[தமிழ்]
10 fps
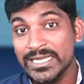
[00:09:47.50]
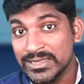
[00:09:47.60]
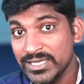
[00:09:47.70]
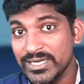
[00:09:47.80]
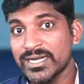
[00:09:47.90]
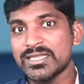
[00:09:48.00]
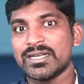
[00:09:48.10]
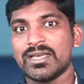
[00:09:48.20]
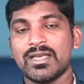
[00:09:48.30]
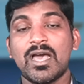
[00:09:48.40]
அந்த
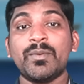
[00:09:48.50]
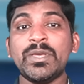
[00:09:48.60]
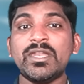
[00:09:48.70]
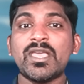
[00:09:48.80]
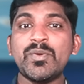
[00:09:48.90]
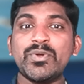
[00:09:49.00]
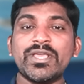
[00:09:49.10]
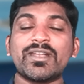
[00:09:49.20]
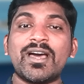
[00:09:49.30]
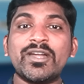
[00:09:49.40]
இடத்துல
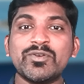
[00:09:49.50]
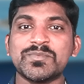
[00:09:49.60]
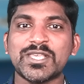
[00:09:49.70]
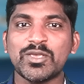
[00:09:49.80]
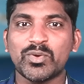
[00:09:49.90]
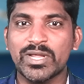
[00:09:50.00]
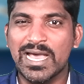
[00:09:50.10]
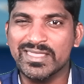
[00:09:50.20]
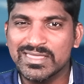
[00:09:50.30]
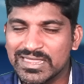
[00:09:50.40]
அமெரிக்காவினுடைய இராணுவம் செய்யக்கூடிய
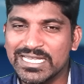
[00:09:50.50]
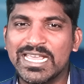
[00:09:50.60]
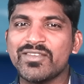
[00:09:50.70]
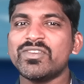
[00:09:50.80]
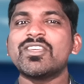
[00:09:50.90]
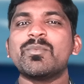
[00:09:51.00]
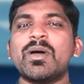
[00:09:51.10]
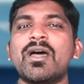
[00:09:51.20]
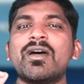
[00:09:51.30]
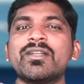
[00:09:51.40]
அத்தனை
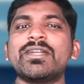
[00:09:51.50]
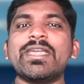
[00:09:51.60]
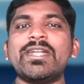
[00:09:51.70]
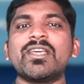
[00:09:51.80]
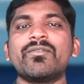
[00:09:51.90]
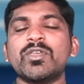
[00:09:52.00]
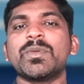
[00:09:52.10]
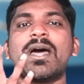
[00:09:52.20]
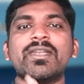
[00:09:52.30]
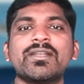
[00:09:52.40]
விதமான டேட்டாவையும்
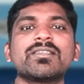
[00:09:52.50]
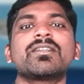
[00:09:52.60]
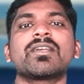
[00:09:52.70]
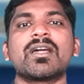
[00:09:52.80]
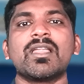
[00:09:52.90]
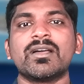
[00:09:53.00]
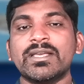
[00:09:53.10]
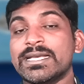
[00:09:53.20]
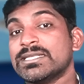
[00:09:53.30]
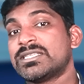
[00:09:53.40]
யார் எடுத்துட்டு இருக்காங்களாம்
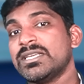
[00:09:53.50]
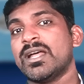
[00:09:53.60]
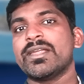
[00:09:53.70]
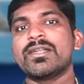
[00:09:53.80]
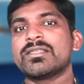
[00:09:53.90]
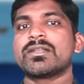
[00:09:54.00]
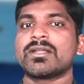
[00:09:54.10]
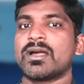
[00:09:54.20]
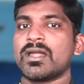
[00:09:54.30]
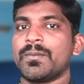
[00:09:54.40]
சீனா எடுத்துகிட்டு
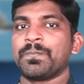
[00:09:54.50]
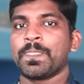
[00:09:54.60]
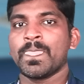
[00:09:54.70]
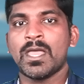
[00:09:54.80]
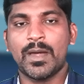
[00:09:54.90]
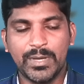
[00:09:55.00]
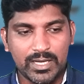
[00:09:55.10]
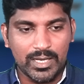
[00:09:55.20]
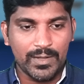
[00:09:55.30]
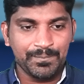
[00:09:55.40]
இருக்காங்களாம்
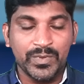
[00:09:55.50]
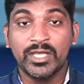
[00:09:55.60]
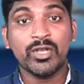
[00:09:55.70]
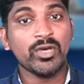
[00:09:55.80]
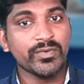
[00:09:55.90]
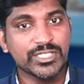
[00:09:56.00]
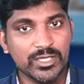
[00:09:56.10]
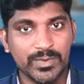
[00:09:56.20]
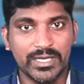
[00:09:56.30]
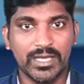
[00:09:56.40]
அப்படின்னா இன்னொரு
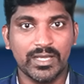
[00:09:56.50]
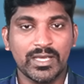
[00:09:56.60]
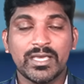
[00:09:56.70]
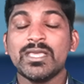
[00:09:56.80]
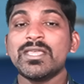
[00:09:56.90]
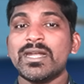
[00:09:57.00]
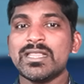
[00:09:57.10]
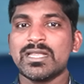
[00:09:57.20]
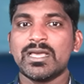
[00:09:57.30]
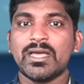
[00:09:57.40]
விஷயம் இருக்குது இந்த
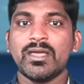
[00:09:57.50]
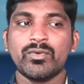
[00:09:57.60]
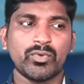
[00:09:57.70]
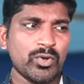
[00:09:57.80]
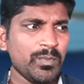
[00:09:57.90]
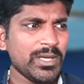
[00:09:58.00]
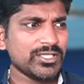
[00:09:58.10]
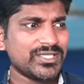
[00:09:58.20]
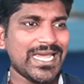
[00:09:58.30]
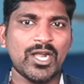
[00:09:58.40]
இடத்துல ரொம்ப
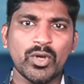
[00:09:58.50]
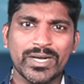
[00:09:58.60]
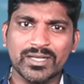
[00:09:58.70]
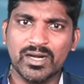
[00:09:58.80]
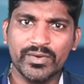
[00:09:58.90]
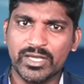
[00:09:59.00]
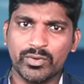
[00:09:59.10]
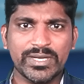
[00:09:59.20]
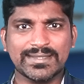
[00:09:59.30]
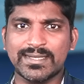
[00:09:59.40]
ஷாலோ வாட்டரில்
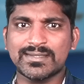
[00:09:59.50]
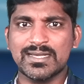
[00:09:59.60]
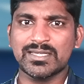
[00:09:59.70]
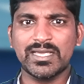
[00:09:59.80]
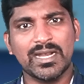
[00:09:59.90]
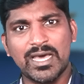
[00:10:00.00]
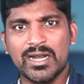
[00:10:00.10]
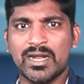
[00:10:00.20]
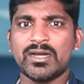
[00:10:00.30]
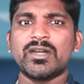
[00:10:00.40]
வைக்கக்கூடிய சென்சாஸை எல்லா
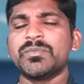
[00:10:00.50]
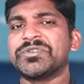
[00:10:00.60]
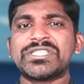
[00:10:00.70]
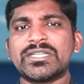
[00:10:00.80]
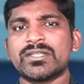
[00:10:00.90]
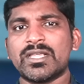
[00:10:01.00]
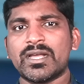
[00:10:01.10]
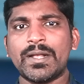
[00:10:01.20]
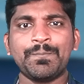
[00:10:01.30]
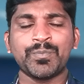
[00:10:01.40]
நாடுகளுமே வச்சுட்டு இருந்தாங்க